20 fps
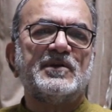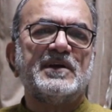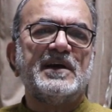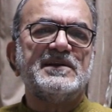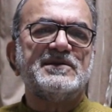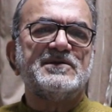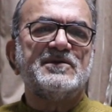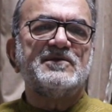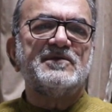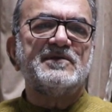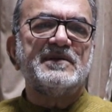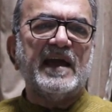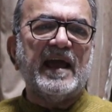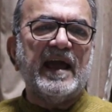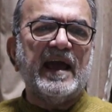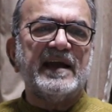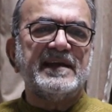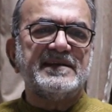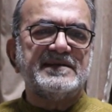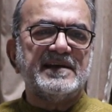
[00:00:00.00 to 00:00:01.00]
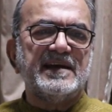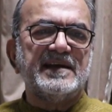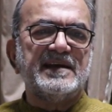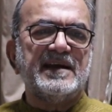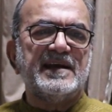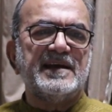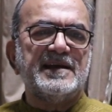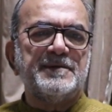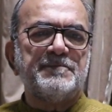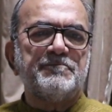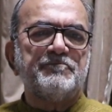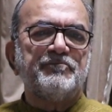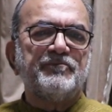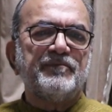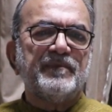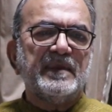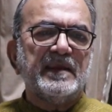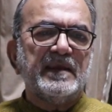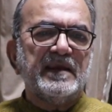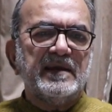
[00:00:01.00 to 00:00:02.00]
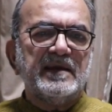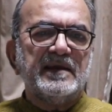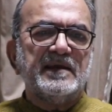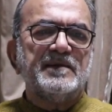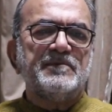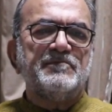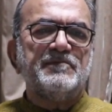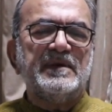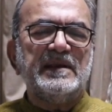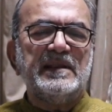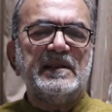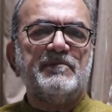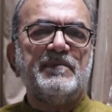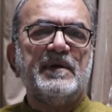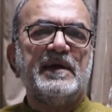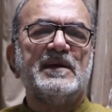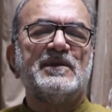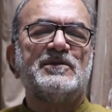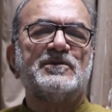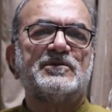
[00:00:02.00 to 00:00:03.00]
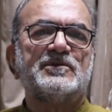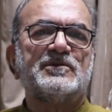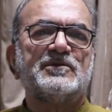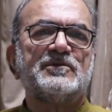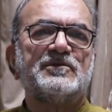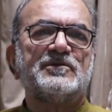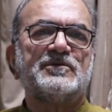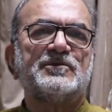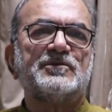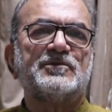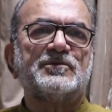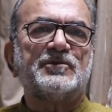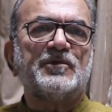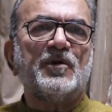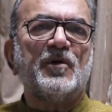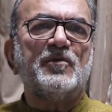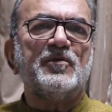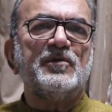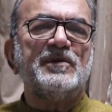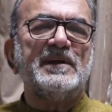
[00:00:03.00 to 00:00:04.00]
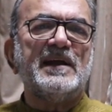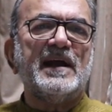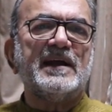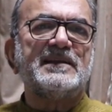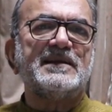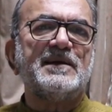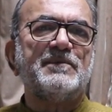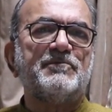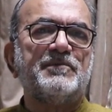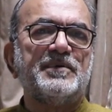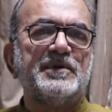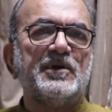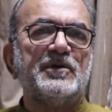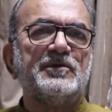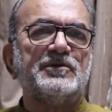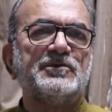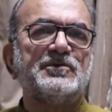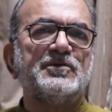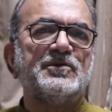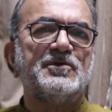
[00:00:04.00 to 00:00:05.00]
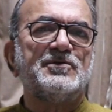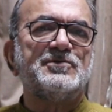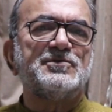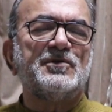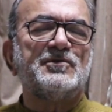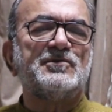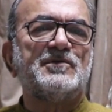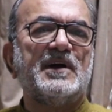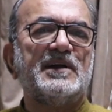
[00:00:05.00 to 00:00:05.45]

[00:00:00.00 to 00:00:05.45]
লড়াই যখন এক জায়গায় মিলবে তখনই একটা বৃহত্তর জন